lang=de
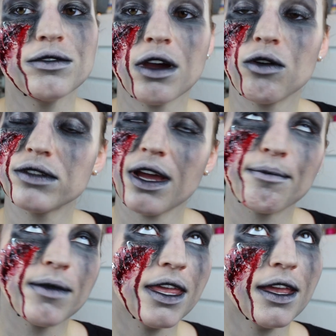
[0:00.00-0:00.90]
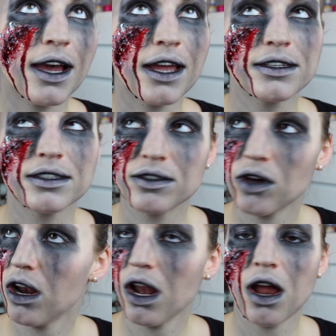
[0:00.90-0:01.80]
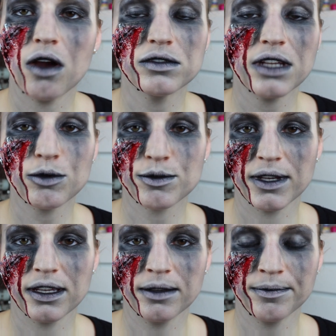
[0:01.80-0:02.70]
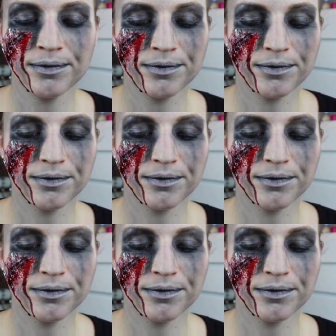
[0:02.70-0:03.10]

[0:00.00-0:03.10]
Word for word: ultra, ultra mega doll aufs Abschminken.